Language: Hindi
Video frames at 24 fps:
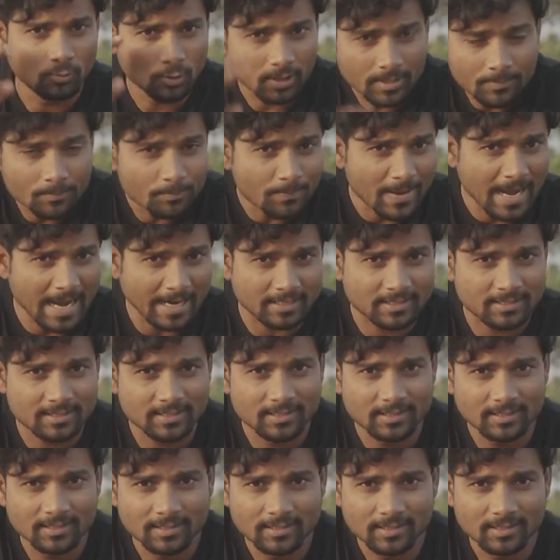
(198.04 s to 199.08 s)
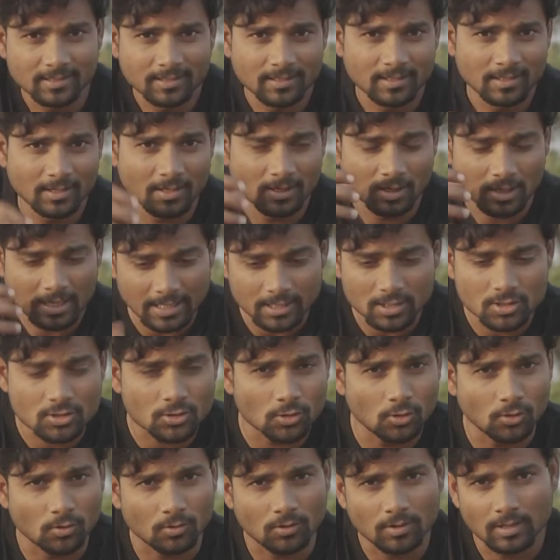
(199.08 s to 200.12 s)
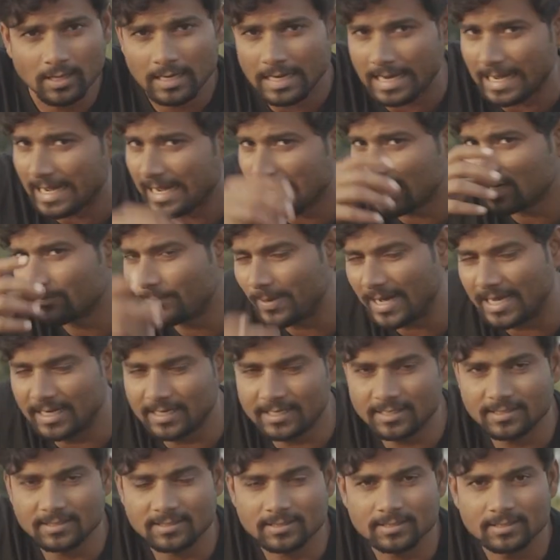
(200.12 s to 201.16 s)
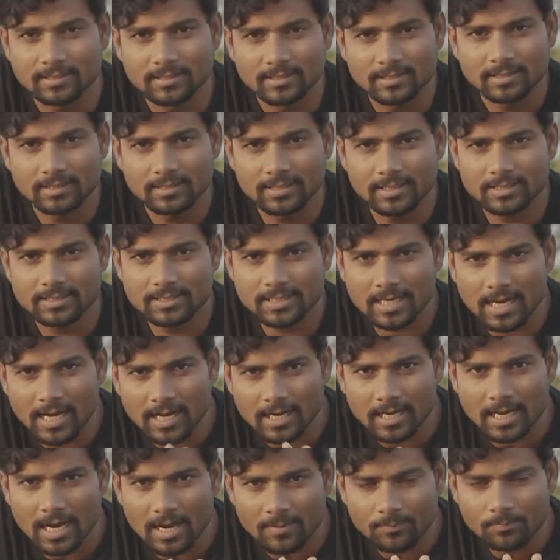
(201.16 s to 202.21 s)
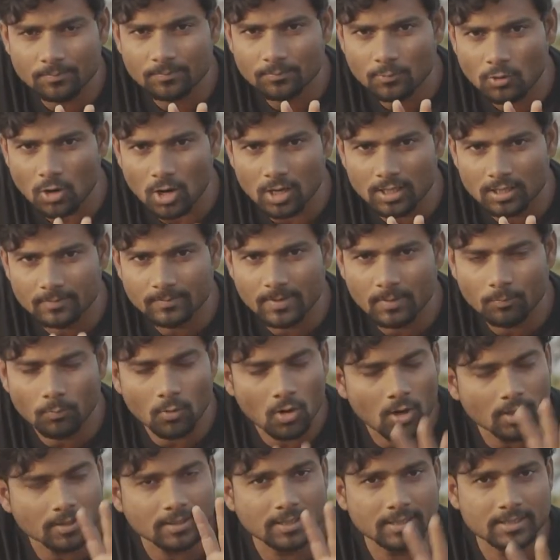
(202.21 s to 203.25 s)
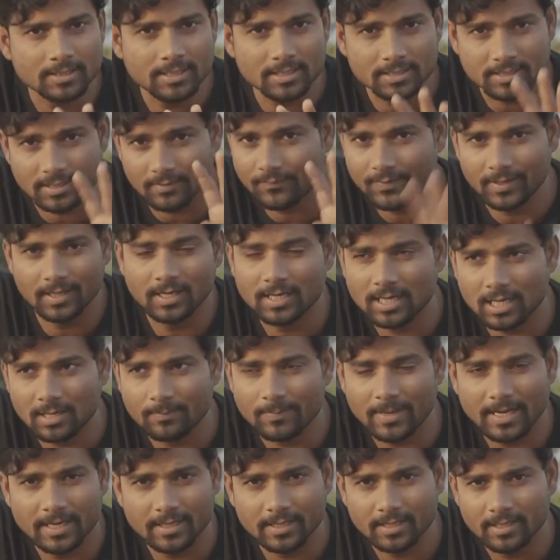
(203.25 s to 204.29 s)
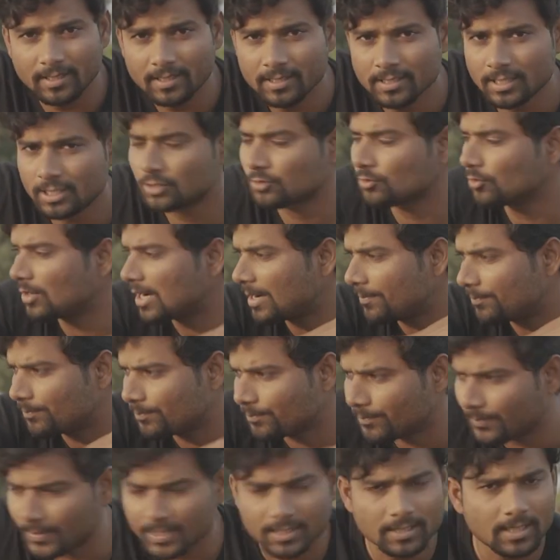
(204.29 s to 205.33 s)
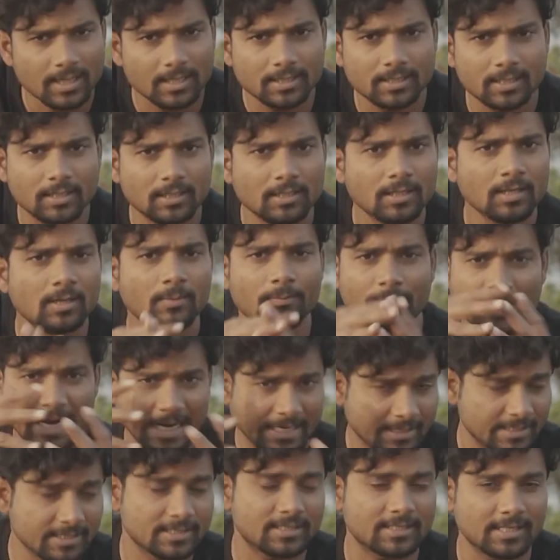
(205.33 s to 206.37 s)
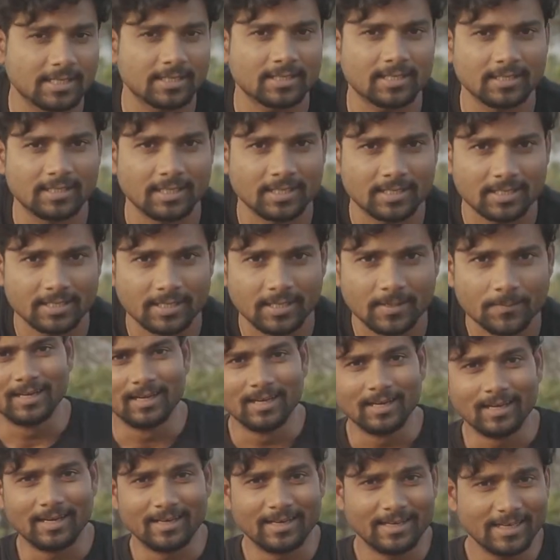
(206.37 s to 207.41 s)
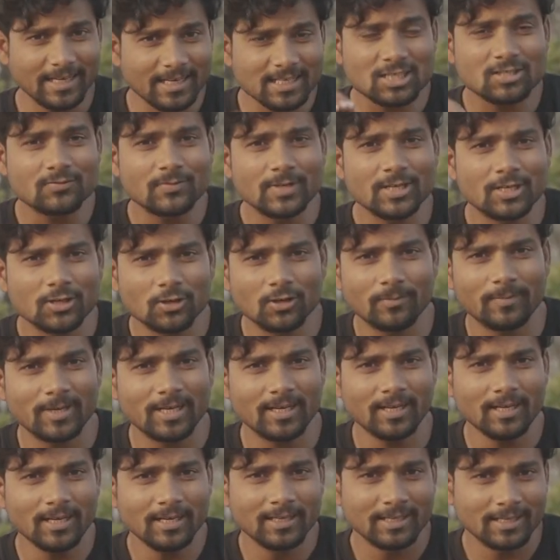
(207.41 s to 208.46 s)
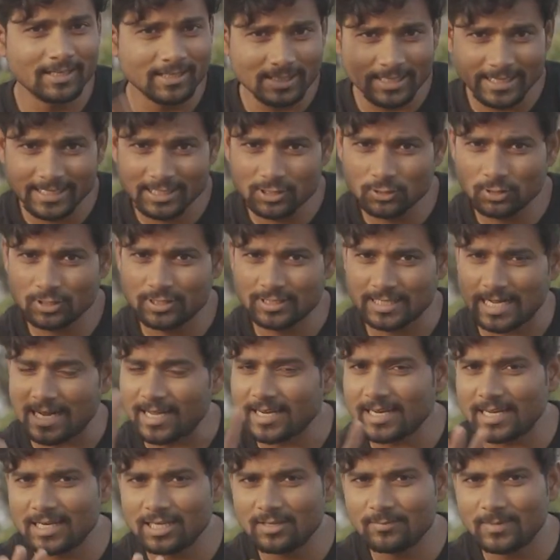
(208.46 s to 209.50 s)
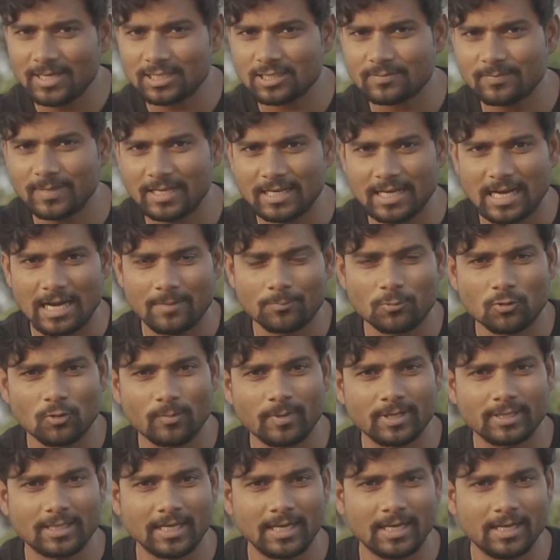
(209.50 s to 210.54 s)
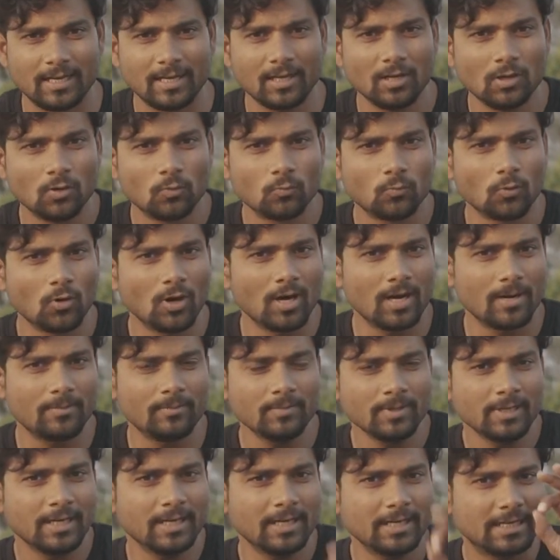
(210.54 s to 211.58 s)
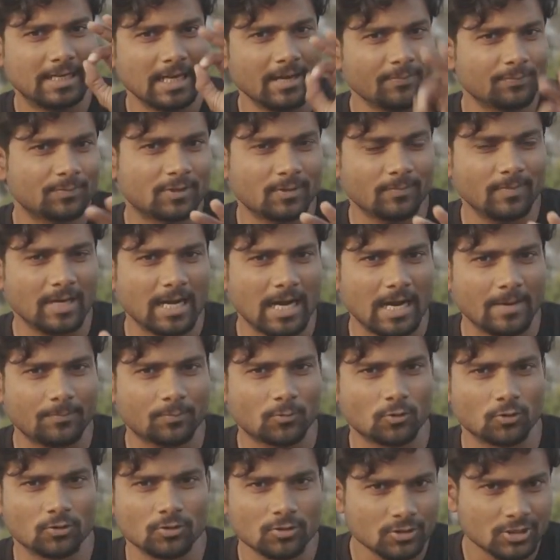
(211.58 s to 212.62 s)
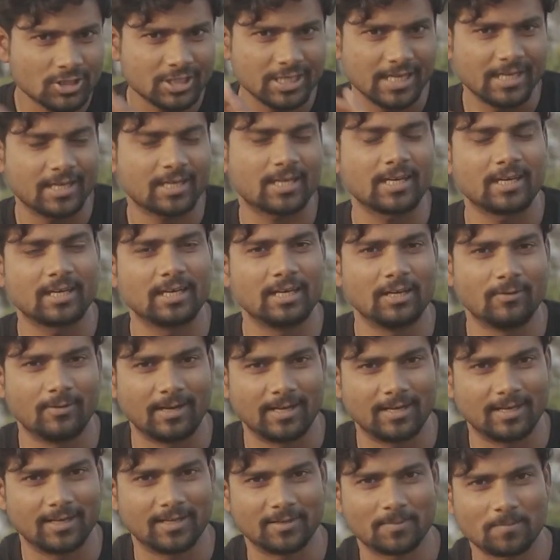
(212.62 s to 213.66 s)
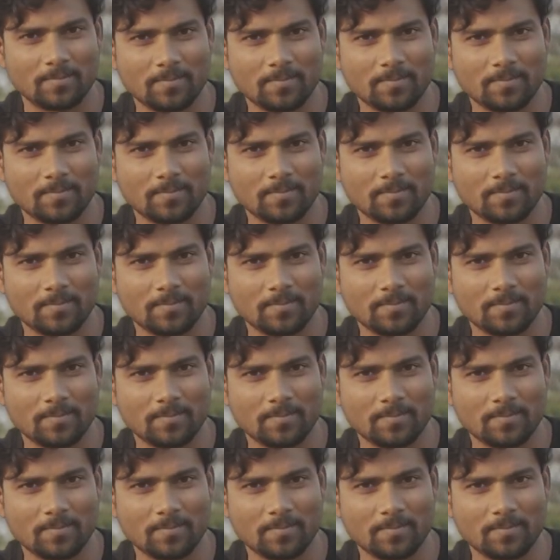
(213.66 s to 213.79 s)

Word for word: इम्पैक्ट कंट्रोल एंड बैलेंस ये चार आप क्रॉलिंग में बहुत अच्छे से फील कर पाएंगे इसको आप पंद्रह दिन प्रैक्टिस करके देखिए नेक्स्ट वीडियो में ये जो चार एलिमेंट्स मैंने आपको बताए हैं वो हम इन डेप्थ में आपको शेयर करने वाले हैं